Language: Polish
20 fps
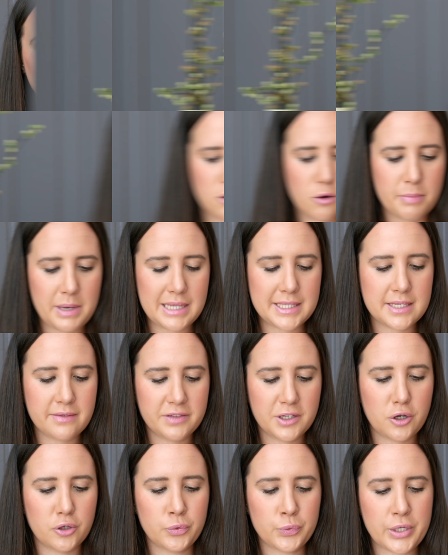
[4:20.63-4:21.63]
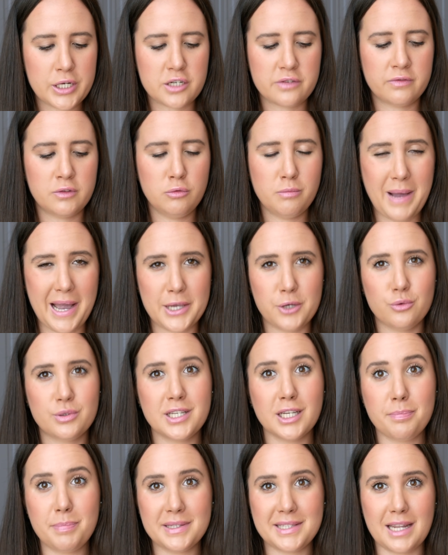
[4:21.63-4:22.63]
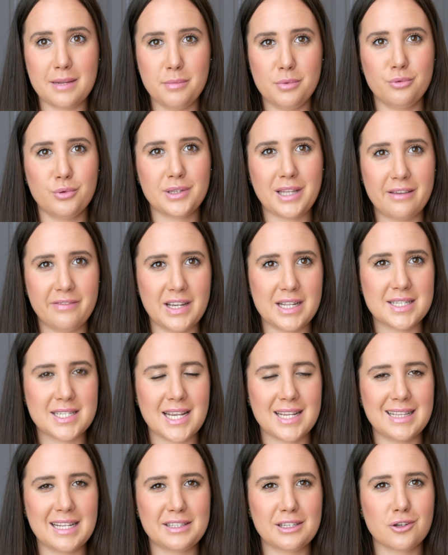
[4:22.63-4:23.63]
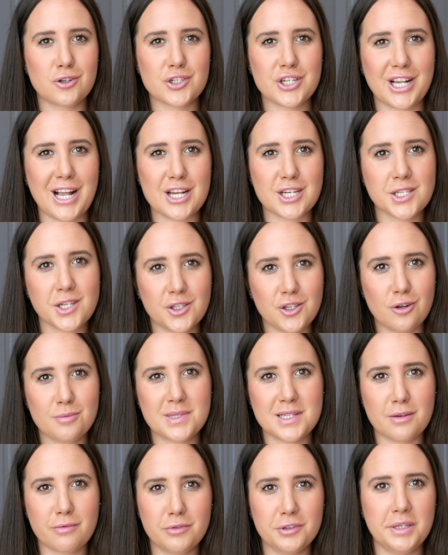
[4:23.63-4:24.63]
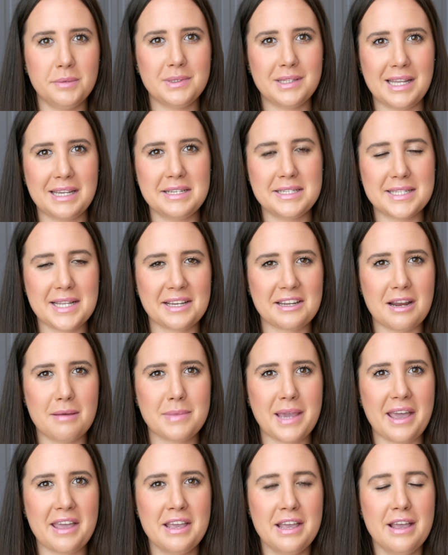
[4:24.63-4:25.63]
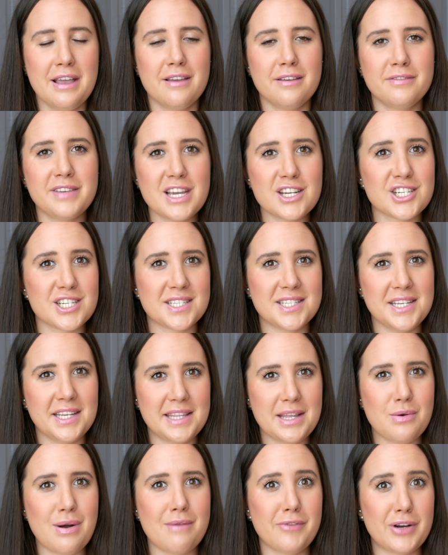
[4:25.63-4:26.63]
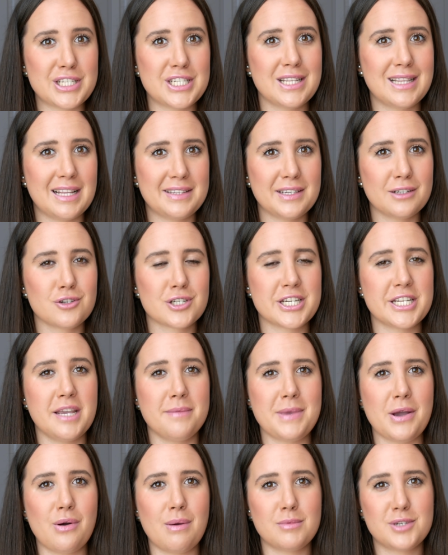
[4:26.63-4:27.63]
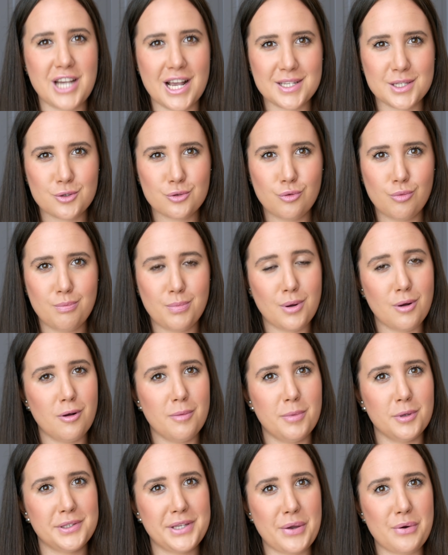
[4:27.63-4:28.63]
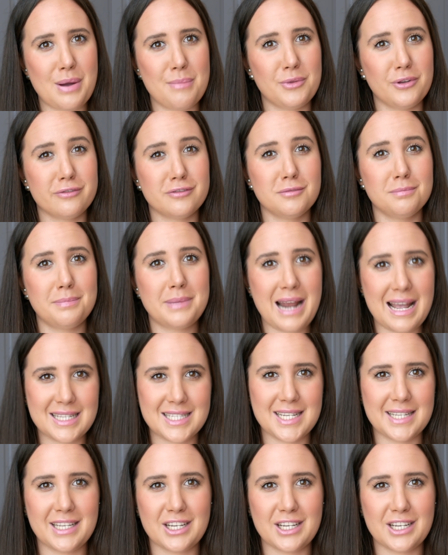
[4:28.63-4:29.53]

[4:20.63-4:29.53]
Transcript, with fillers: Jaką pracę wykonujesz w Dubaju? Tych pytań było najwięcej, dlatego że każdy każdy, kto obserwuje mnie na Instagramie, wie, że zniknęłam właśnie dlatego, że nie miałam czasu, bo podjęłam nową pracę.